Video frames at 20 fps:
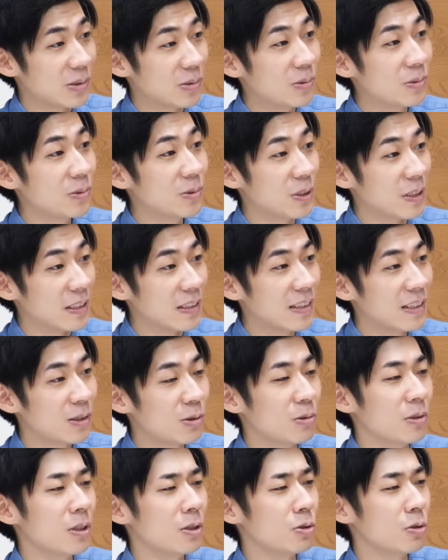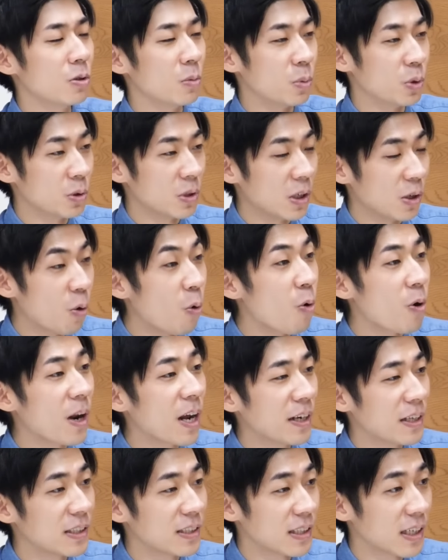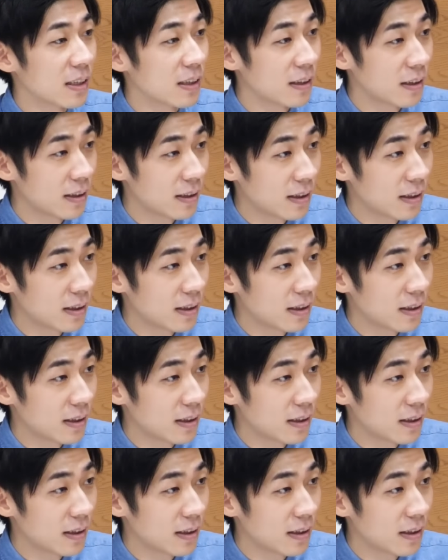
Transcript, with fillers: そうで、それちょっとぽっきり折られちゃって、